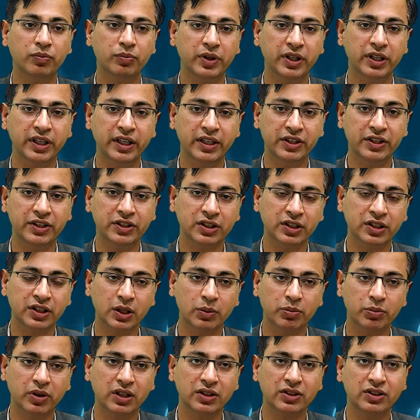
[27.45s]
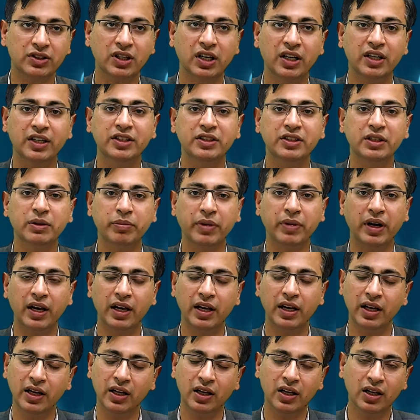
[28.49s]
पीडियाट्रिशियन के पास जाने से
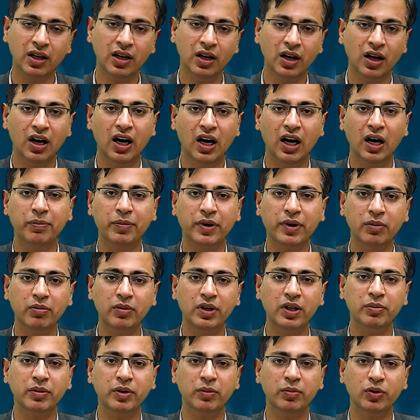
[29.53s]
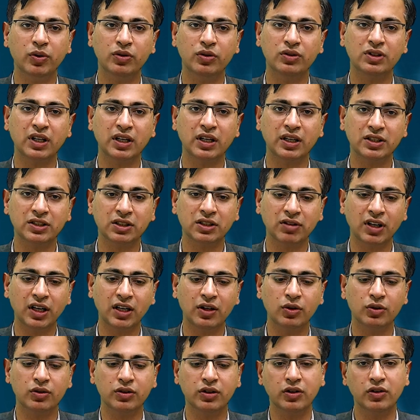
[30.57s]
पहले आपके मन में बहुत सारे
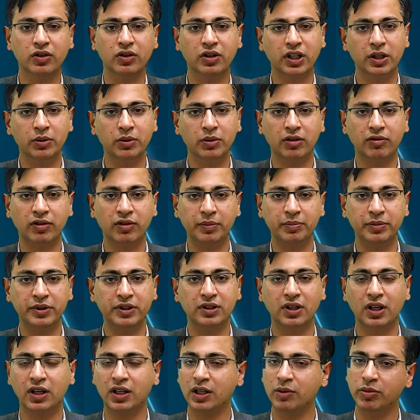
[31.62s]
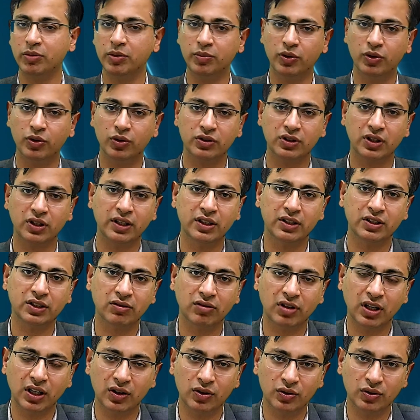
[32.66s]
सवाल होते हैं और कई बार वापस आकर भी बहुत सारे
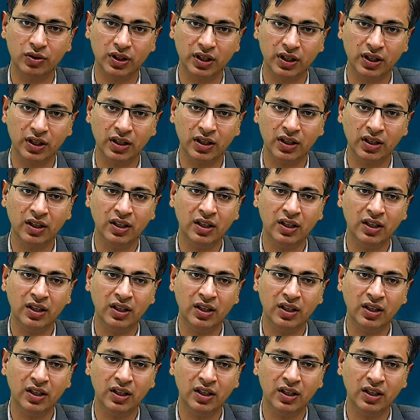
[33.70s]
सवाल होते हैं